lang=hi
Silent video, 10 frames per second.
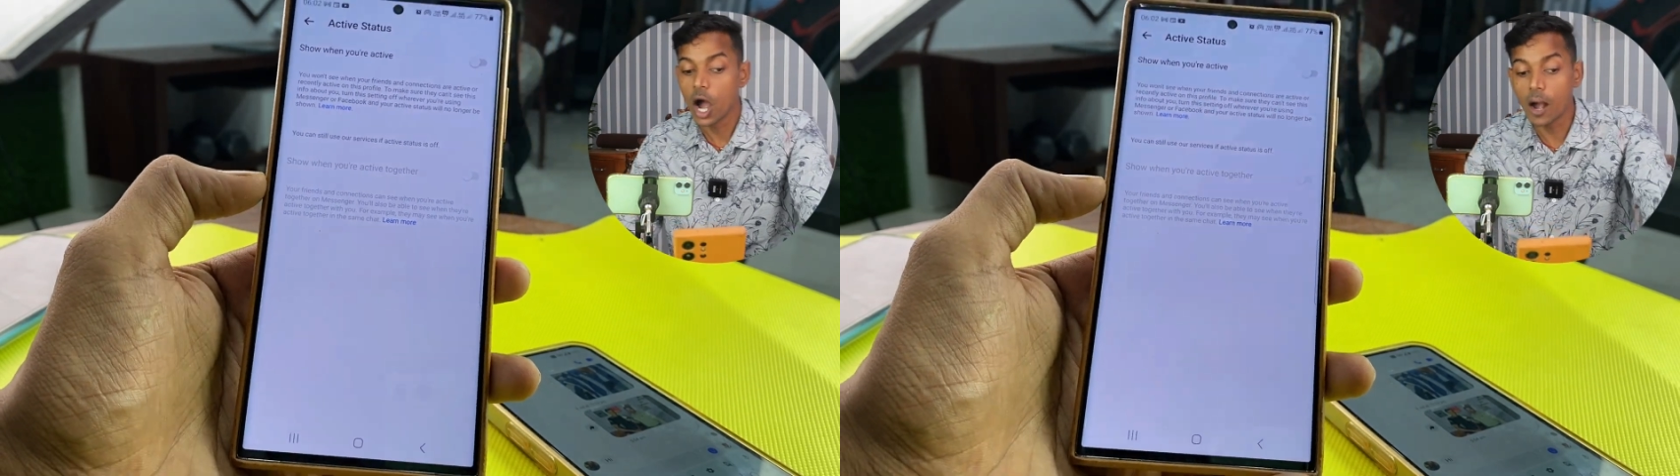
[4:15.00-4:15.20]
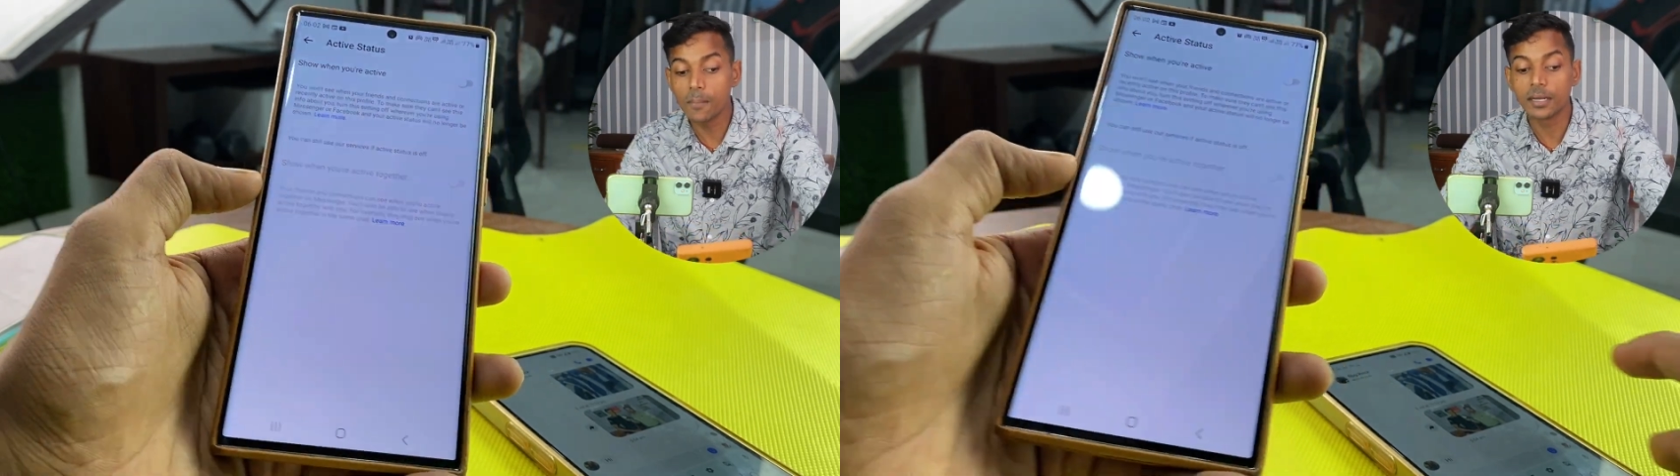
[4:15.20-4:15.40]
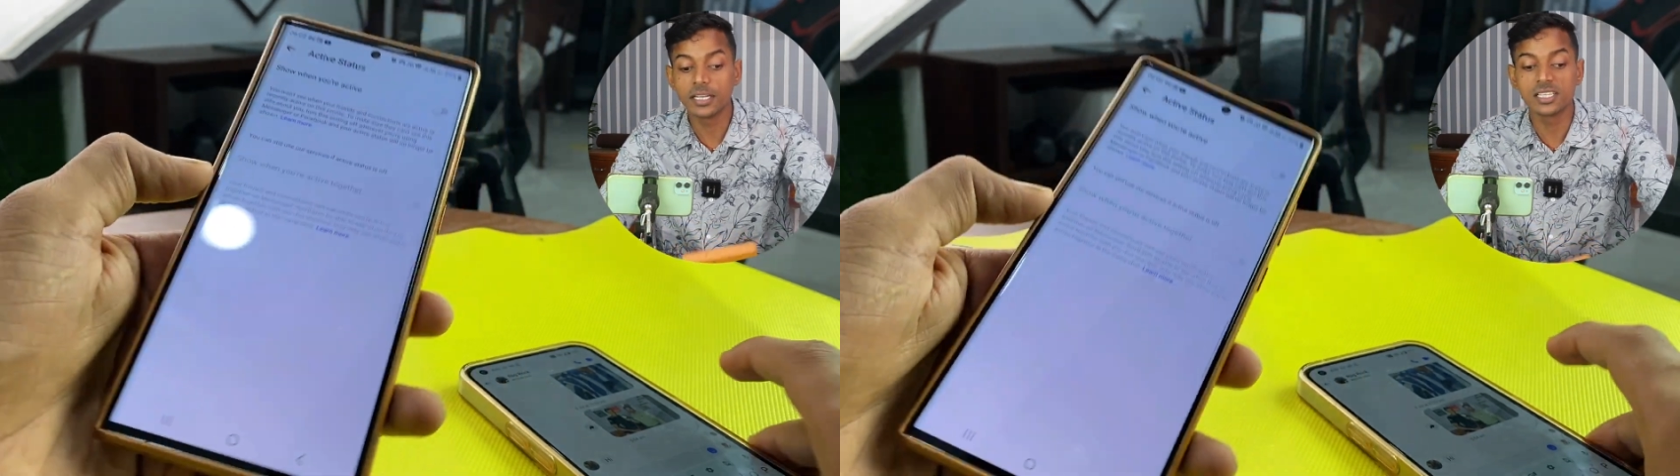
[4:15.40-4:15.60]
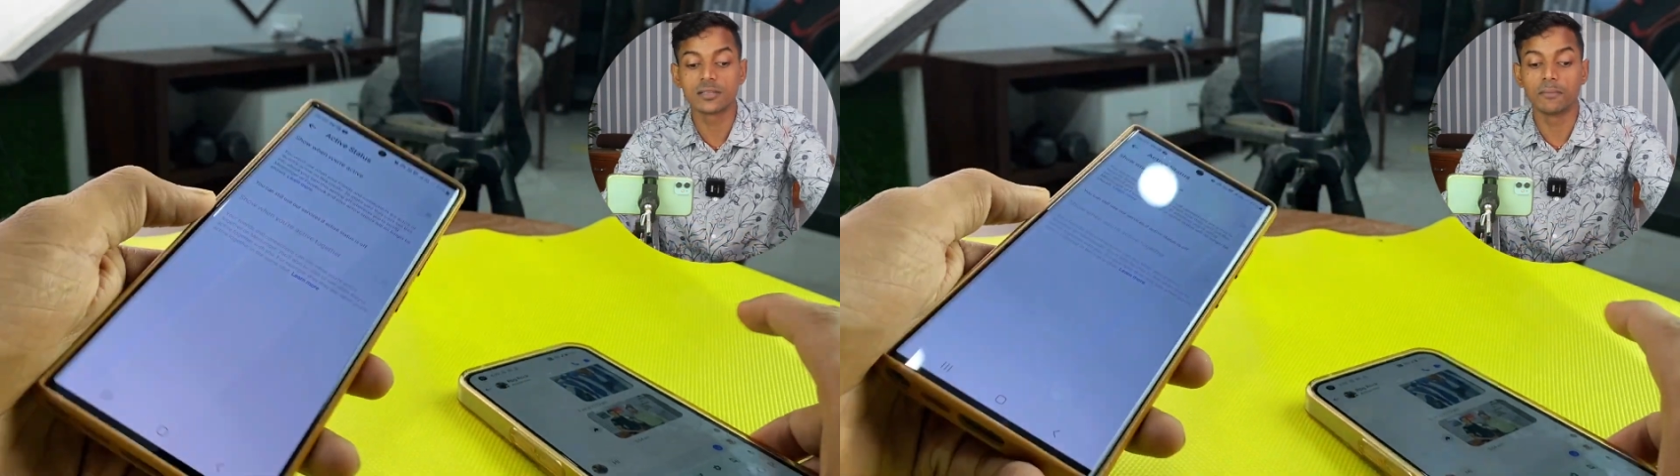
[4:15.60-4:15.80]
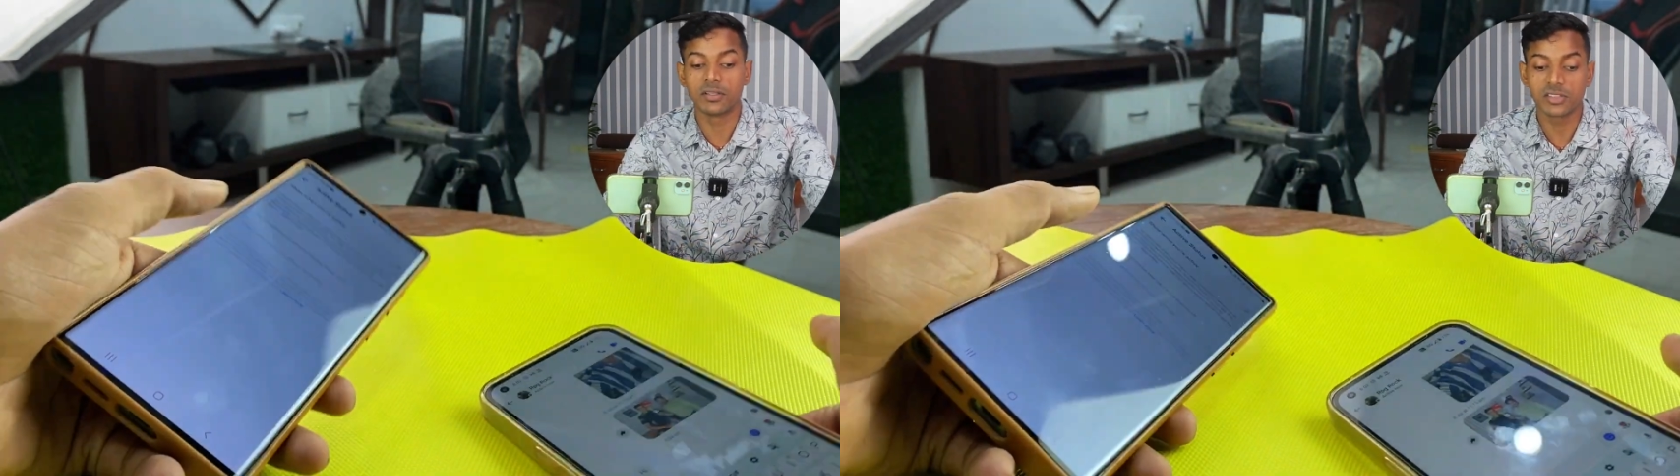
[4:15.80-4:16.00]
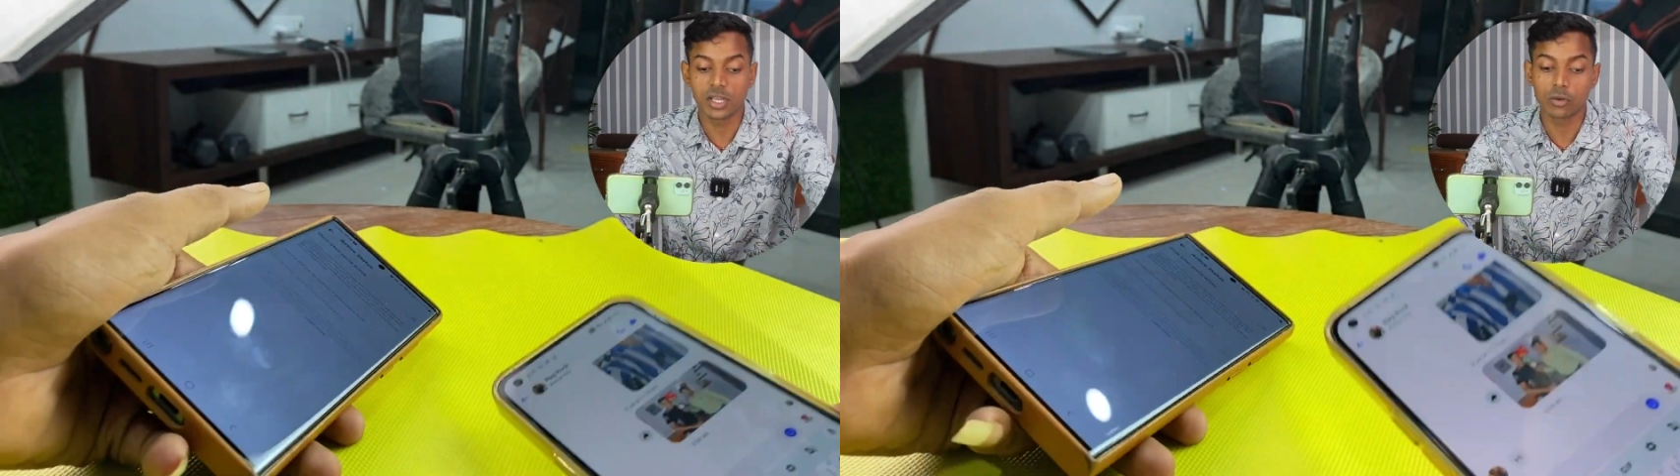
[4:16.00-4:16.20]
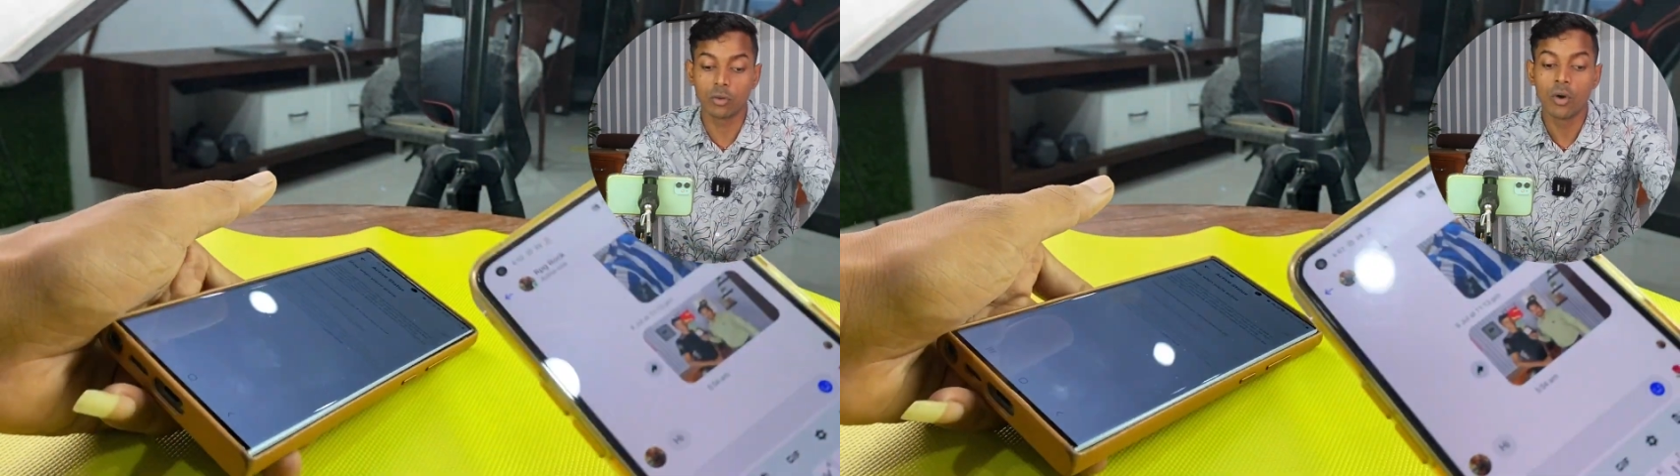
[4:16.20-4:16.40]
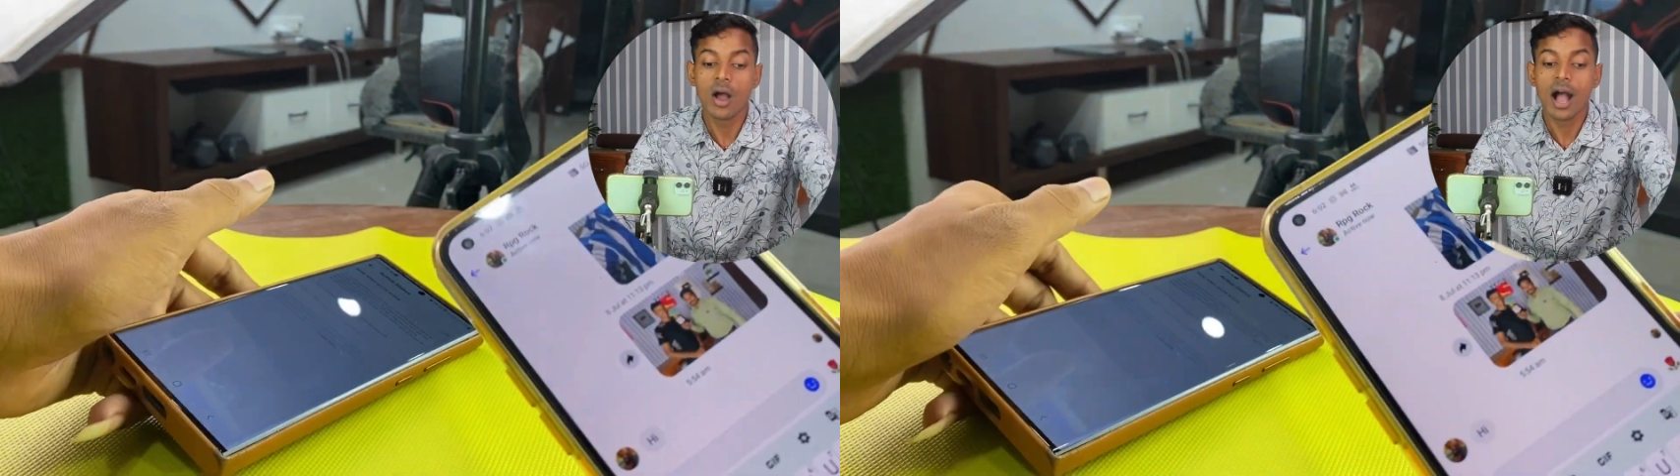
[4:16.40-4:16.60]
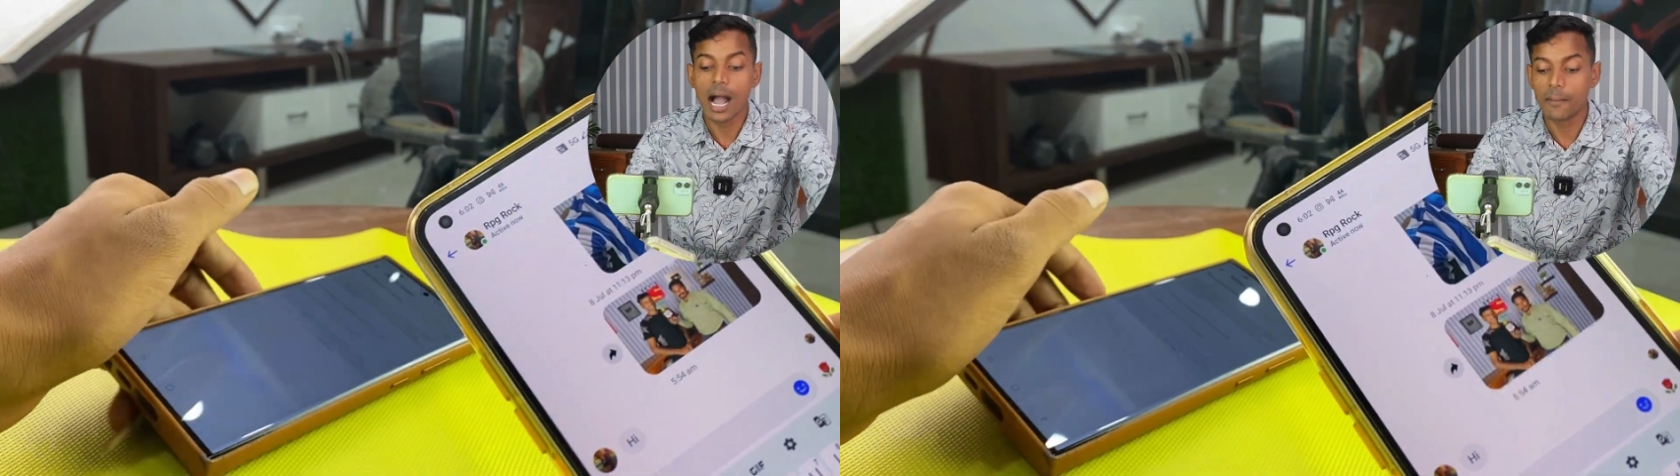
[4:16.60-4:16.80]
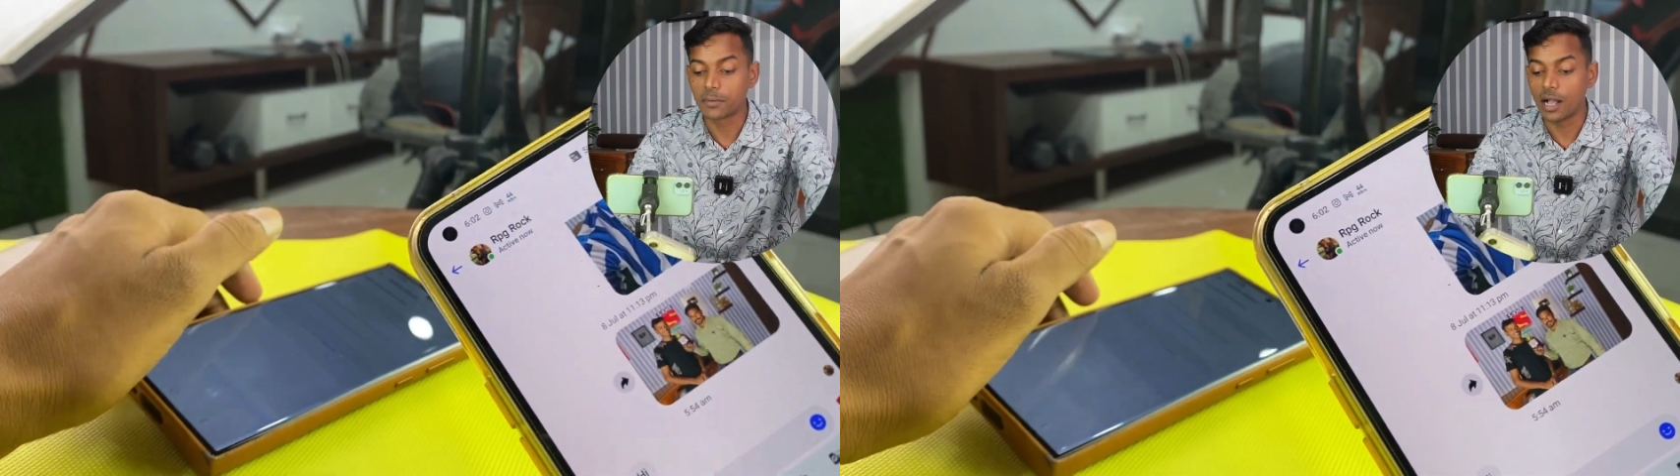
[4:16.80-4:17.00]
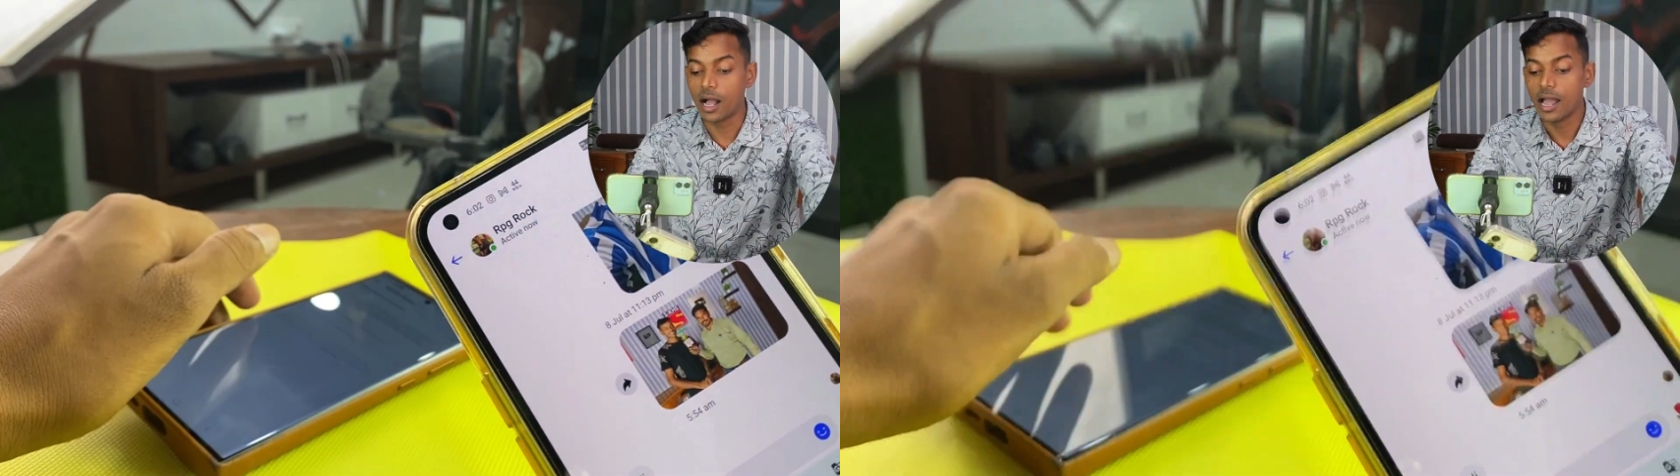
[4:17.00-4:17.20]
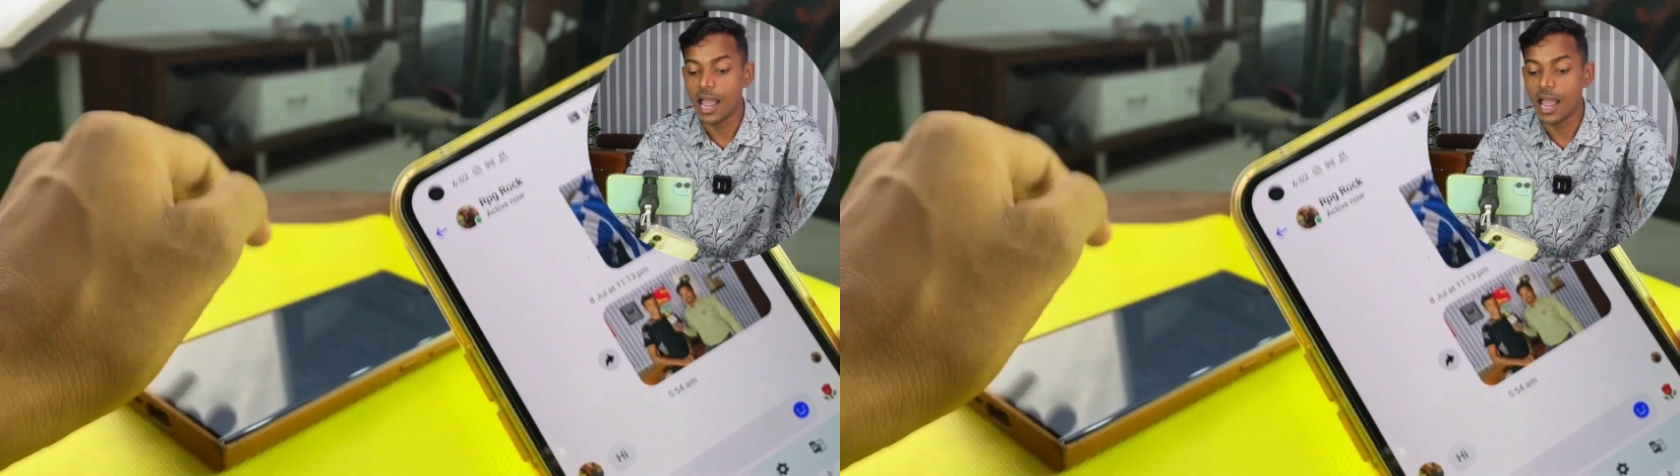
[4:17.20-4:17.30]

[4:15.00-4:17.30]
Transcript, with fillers: अब इस बंदे को आपका